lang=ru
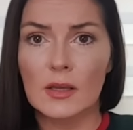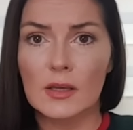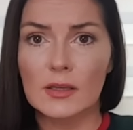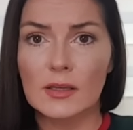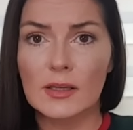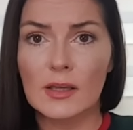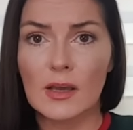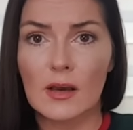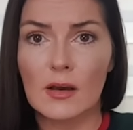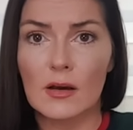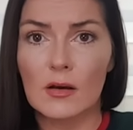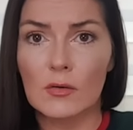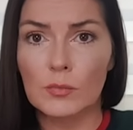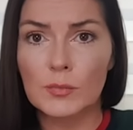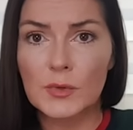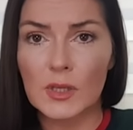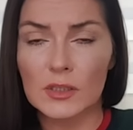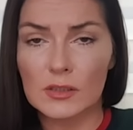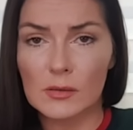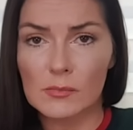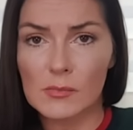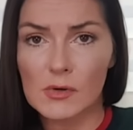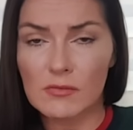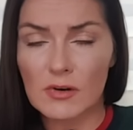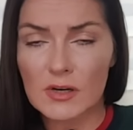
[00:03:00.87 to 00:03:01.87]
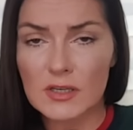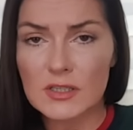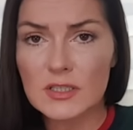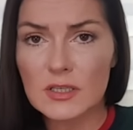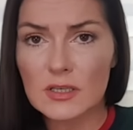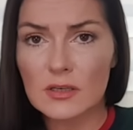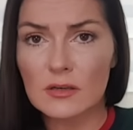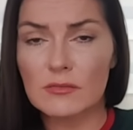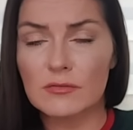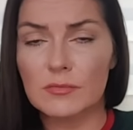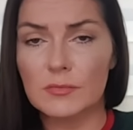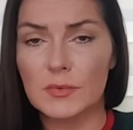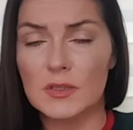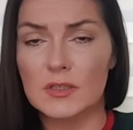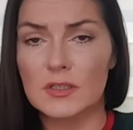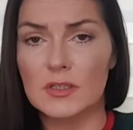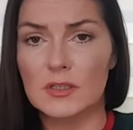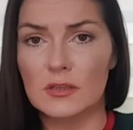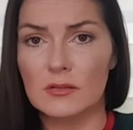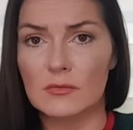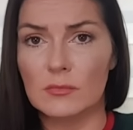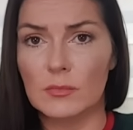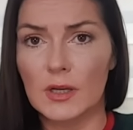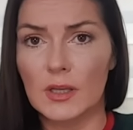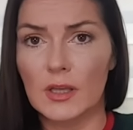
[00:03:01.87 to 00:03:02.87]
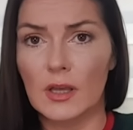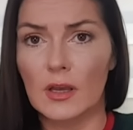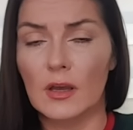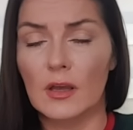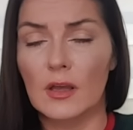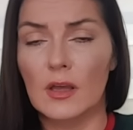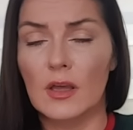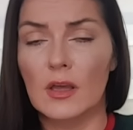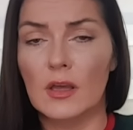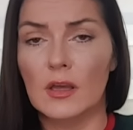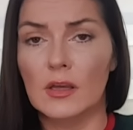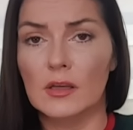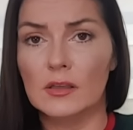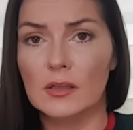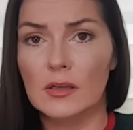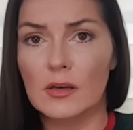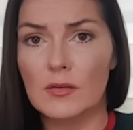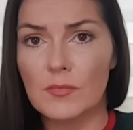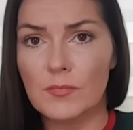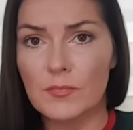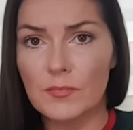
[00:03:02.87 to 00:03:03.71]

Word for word: Я, у меня там квартира в Питере моя – я